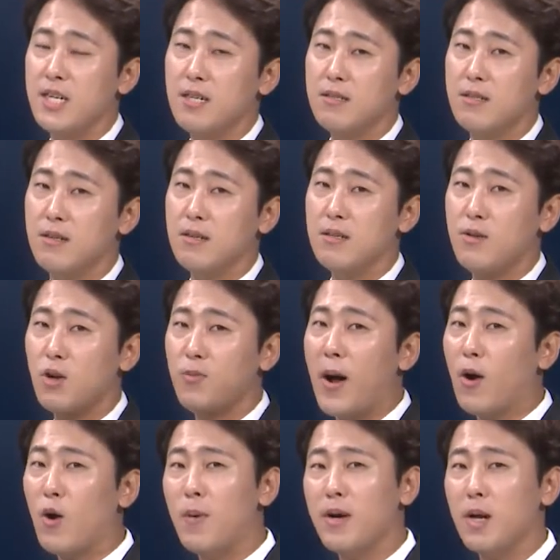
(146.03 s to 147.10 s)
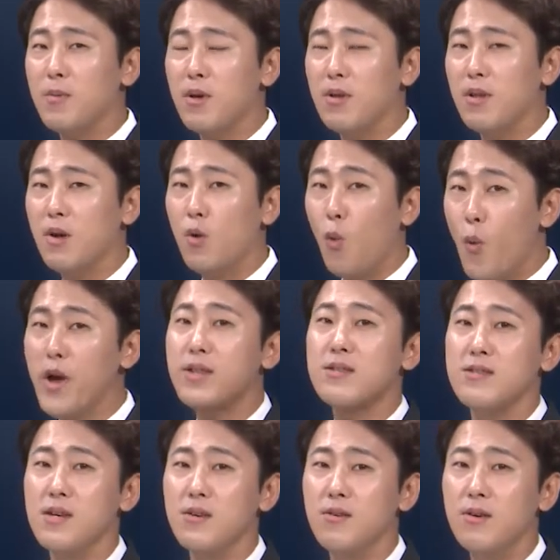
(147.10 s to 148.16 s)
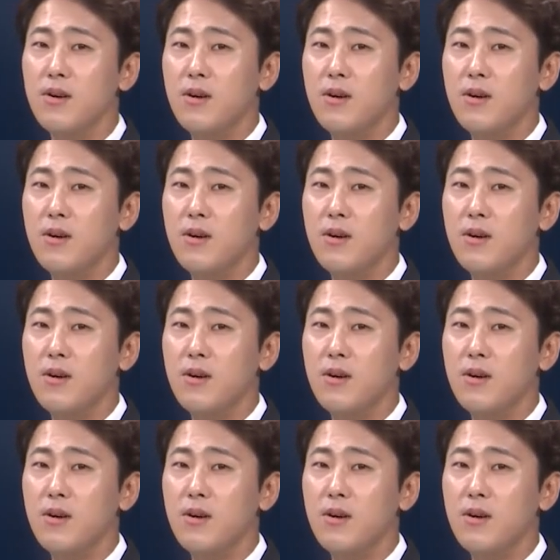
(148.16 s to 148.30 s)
즉 이거를 바꿔 말하면 OX예요